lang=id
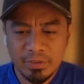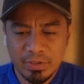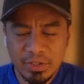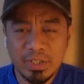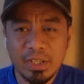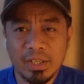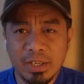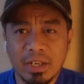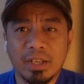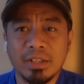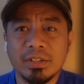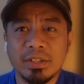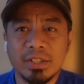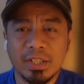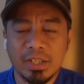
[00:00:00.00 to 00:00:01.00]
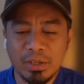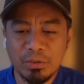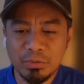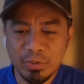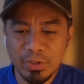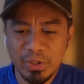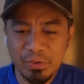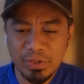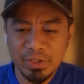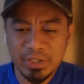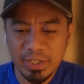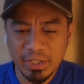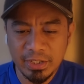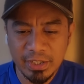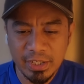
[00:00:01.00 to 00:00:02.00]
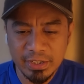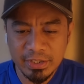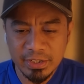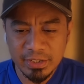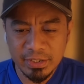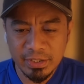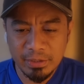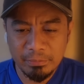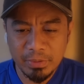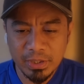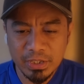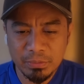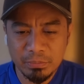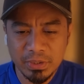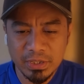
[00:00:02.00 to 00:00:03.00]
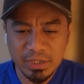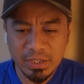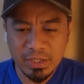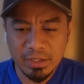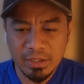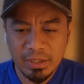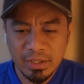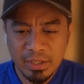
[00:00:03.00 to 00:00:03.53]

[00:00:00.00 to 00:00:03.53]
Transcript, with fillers: sejarah kan, sejarah untuk Indonesia kan guys. 16 besar